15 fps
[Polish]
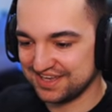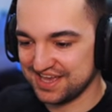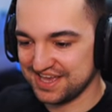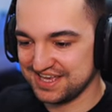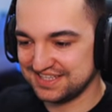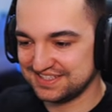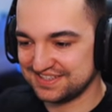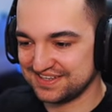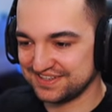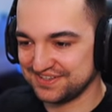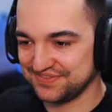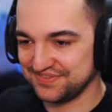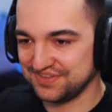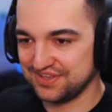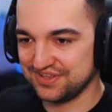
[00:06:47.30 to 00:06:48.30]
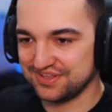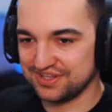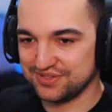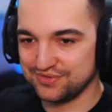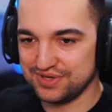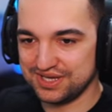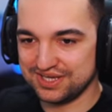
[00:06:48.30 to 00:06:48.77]
Ekstra to wygląda.
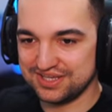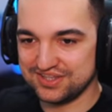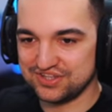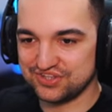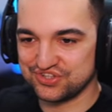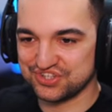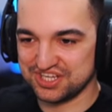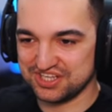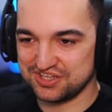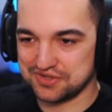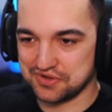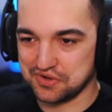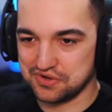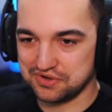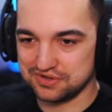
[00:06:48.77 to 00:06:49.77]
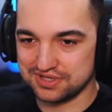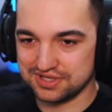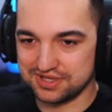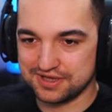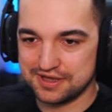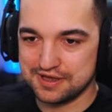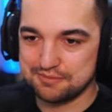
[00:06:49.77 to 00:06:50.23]
Tu jakieś
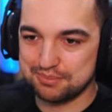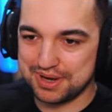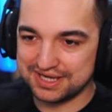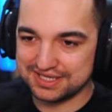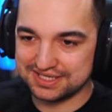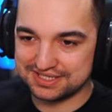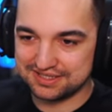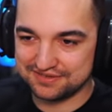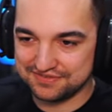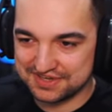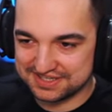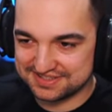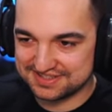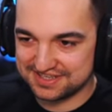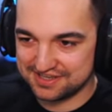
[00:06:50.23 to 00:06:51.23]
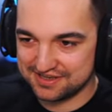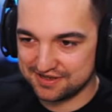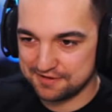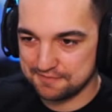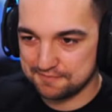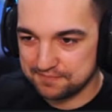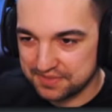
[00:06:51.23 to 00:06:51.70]
żetony, pakiet
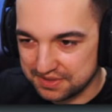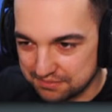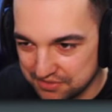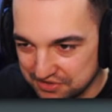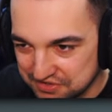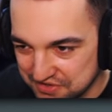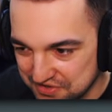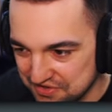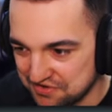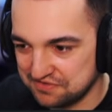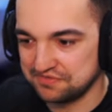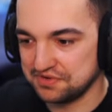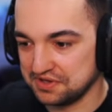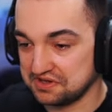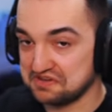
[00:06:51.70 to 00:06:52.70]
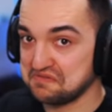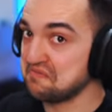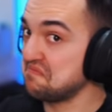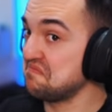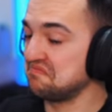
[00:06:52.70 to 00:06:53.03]
gwiazdek motorowych.